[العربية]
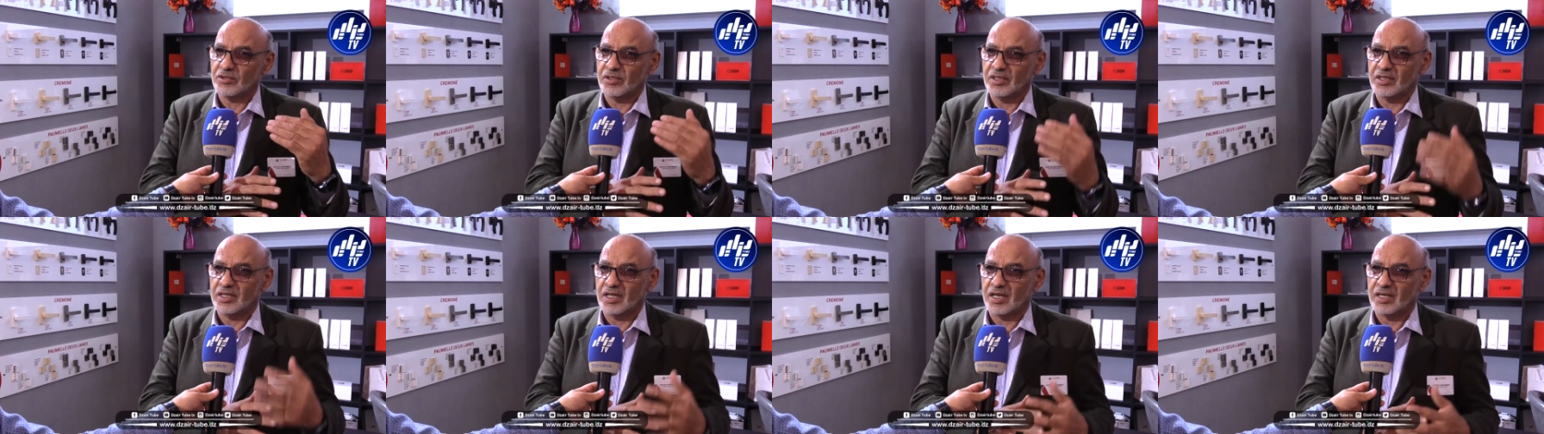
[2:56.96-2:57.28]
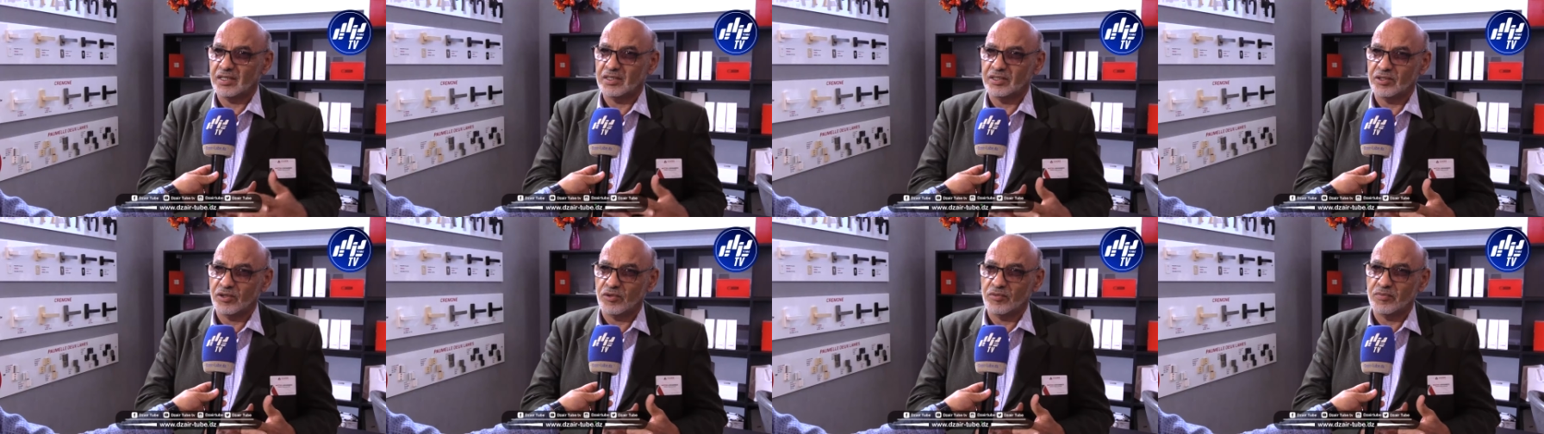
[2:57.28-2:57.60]

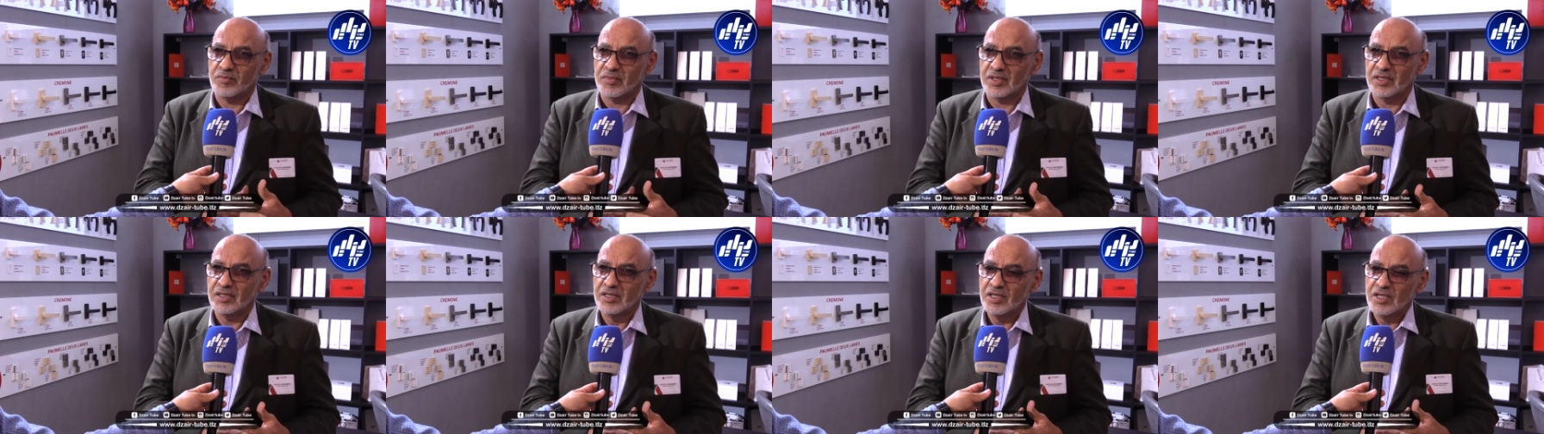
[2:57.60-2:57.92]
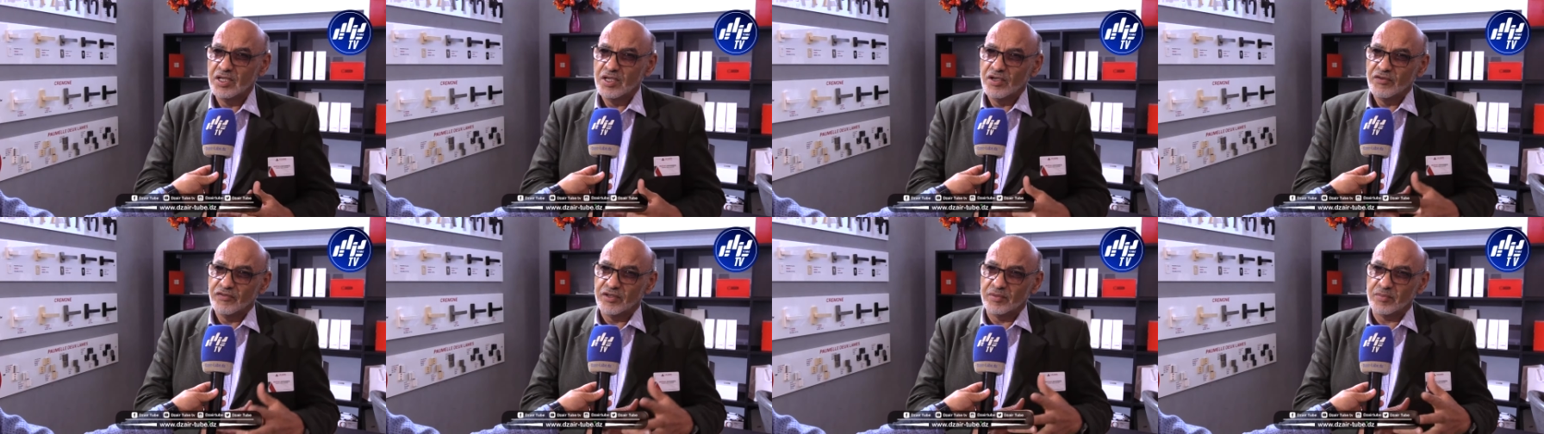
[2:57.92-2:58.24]
لله اليوم
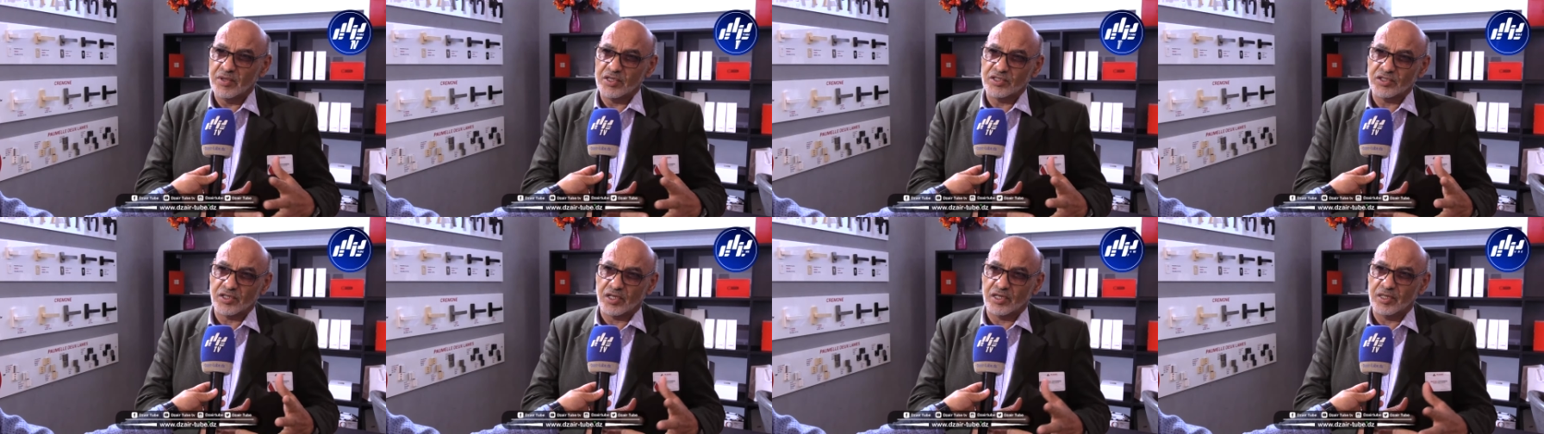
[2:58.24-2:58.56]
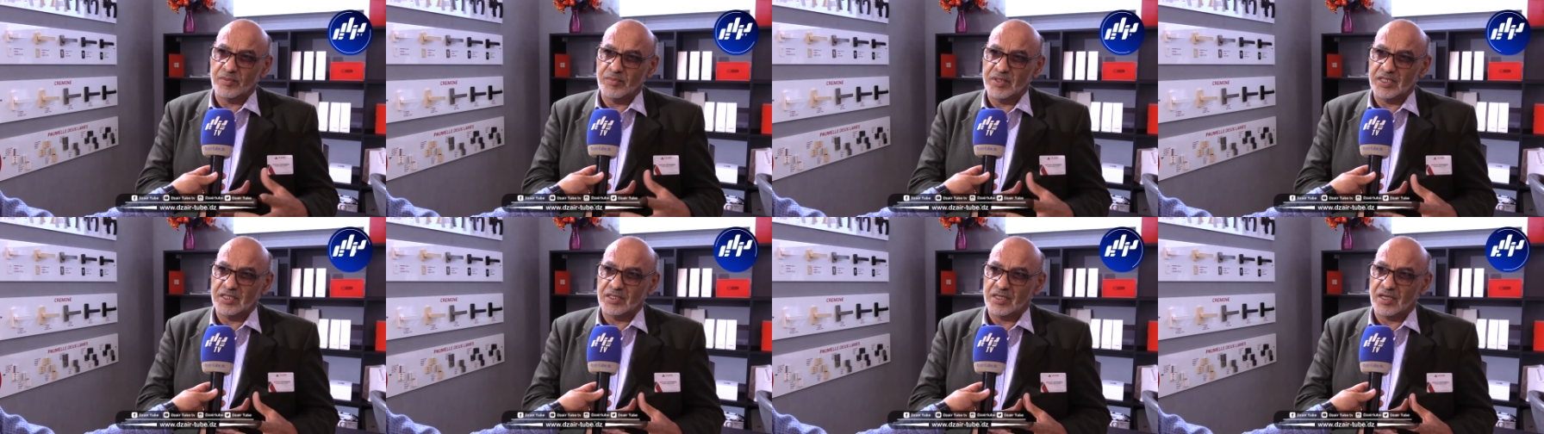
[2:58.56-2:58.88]
في مجال
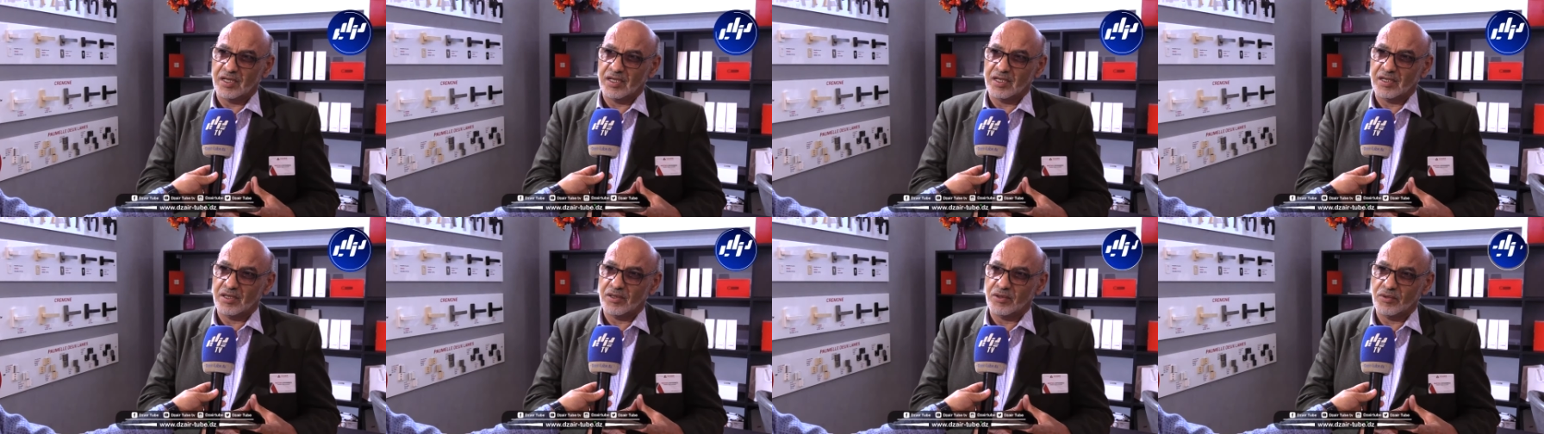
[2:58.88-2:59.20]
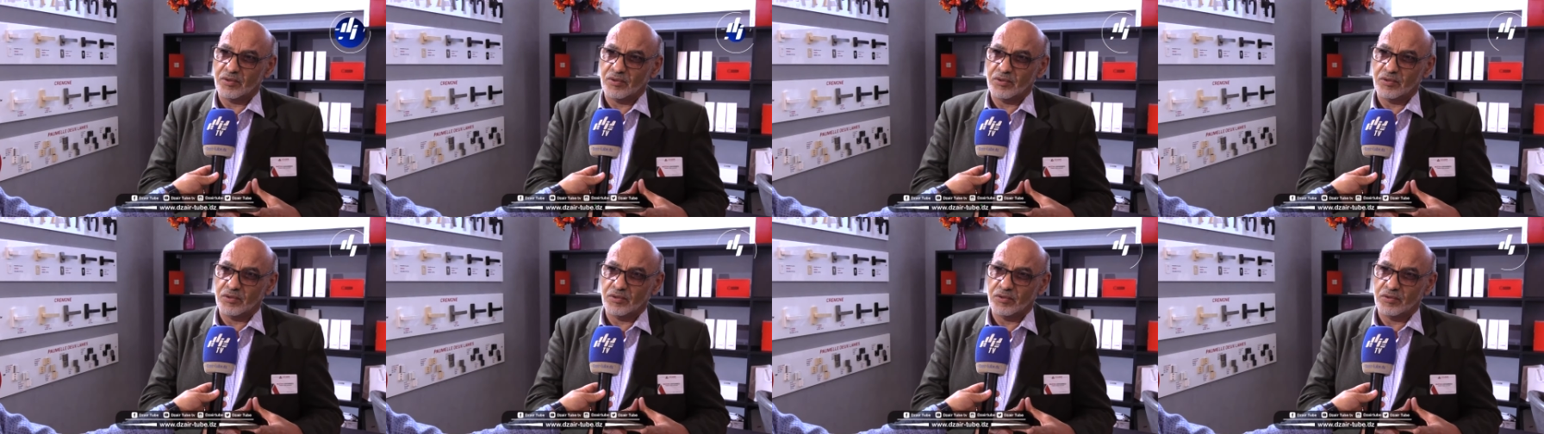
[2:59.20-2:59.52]

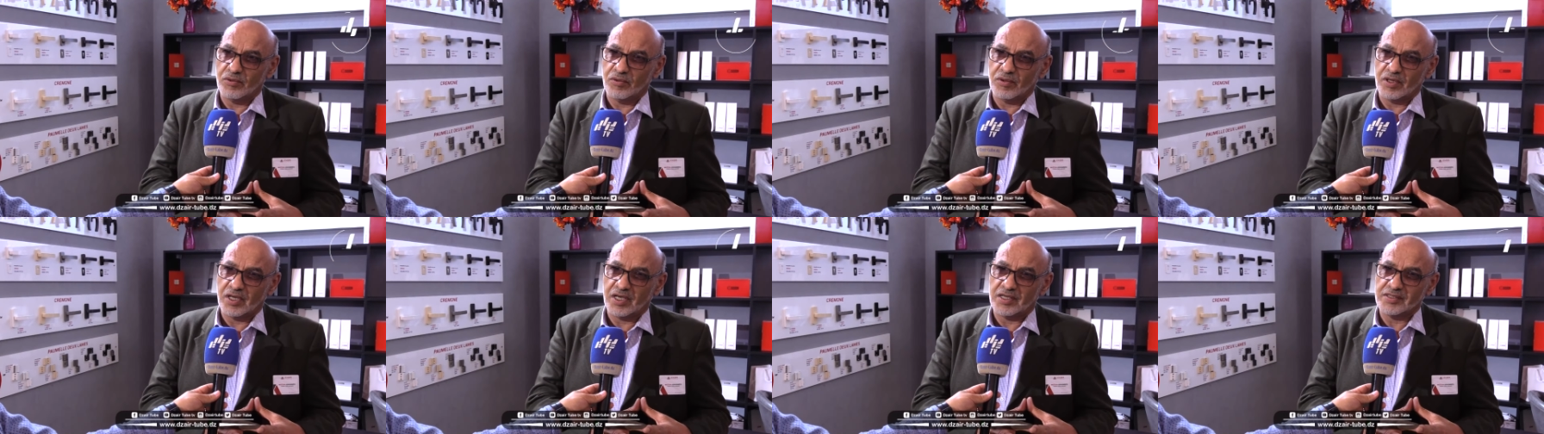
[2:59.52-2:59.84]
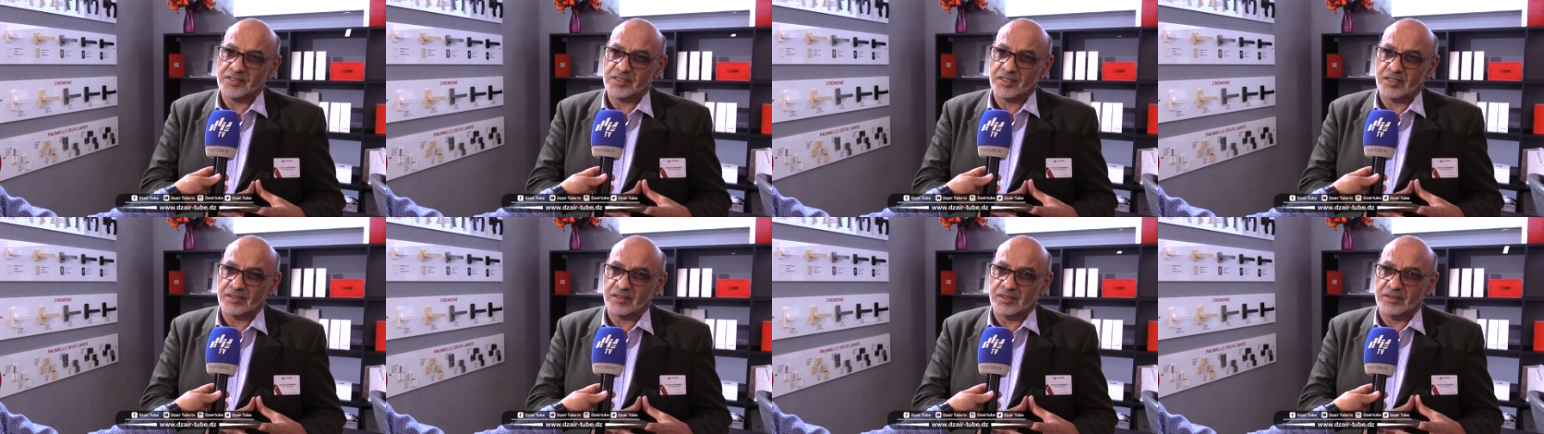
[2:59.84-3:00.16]
البناء
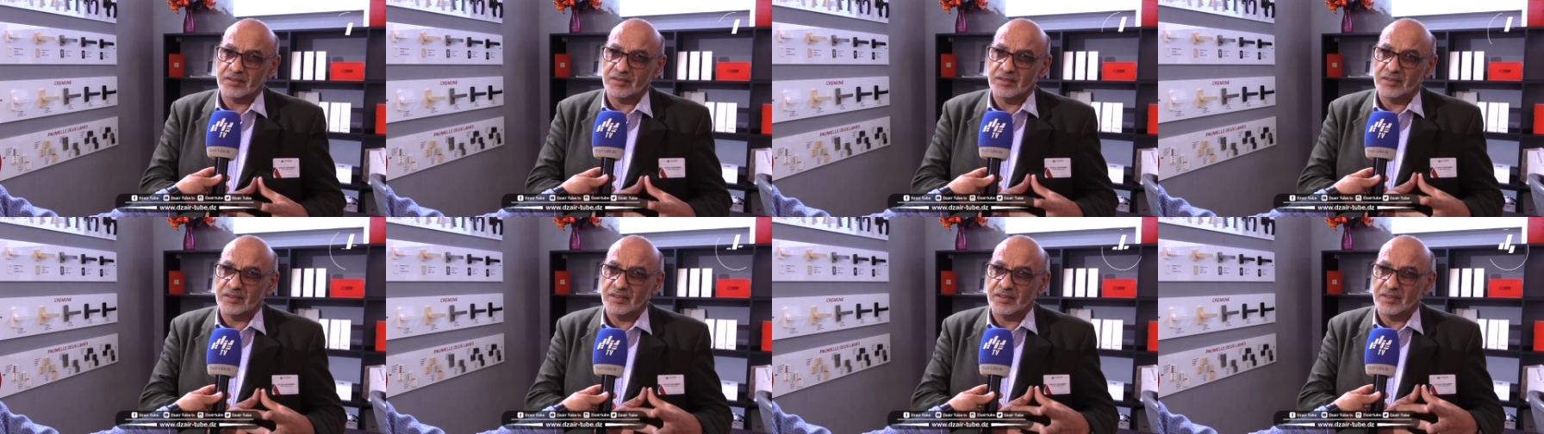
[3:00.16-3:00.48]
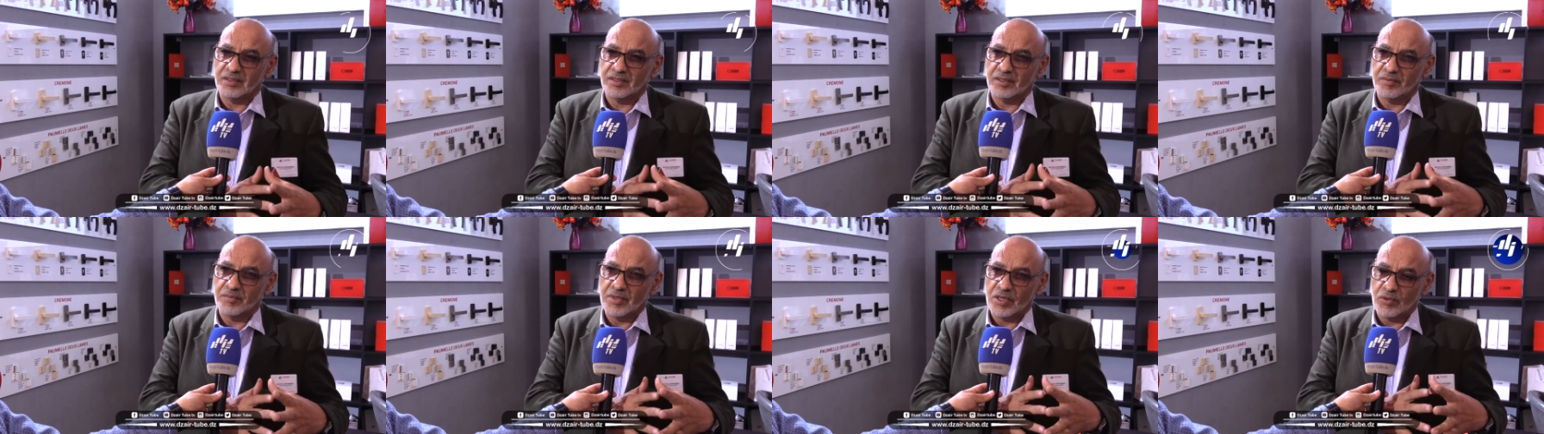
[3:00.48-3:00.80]
وخاصة
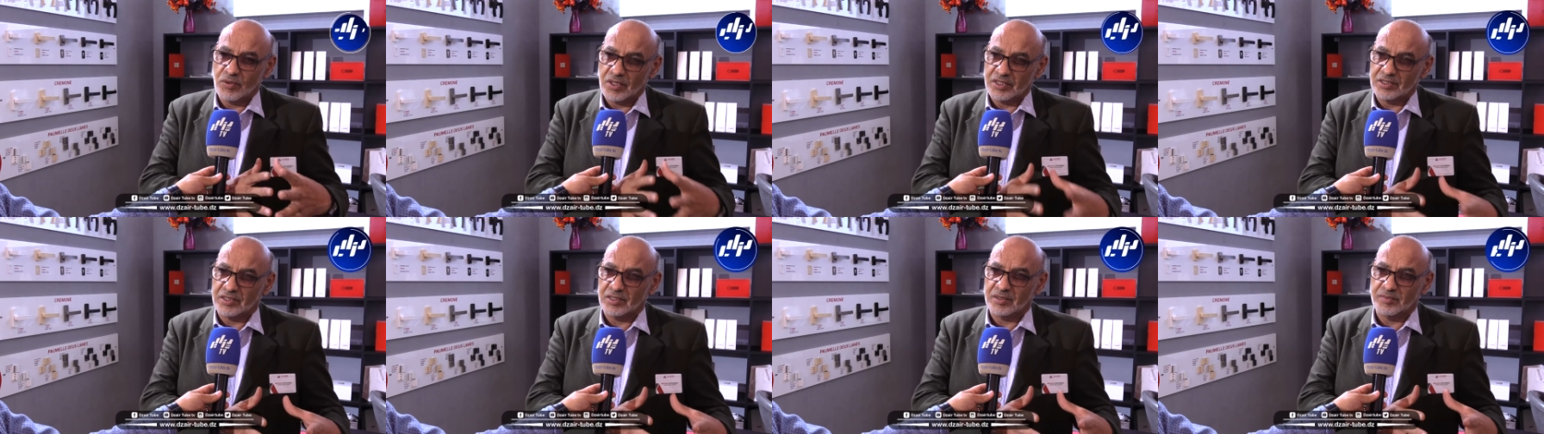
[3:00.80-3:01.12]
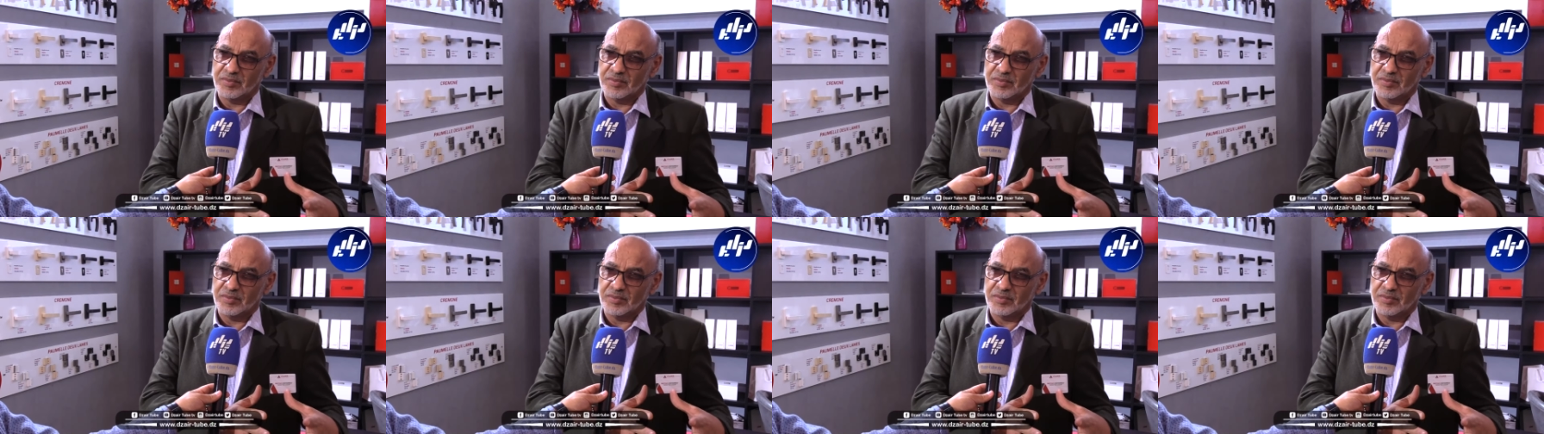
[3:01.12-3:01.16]
مواد